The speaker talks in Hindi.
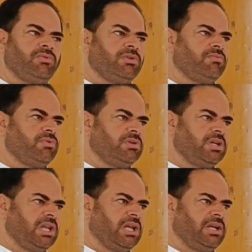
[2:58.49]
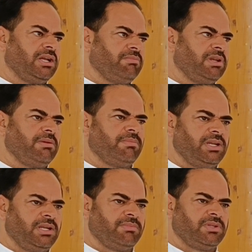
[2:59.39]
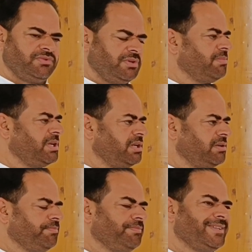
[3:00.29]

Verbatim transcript: लोगों ने वोट डाला एमएलए बने मिनिस्टर बने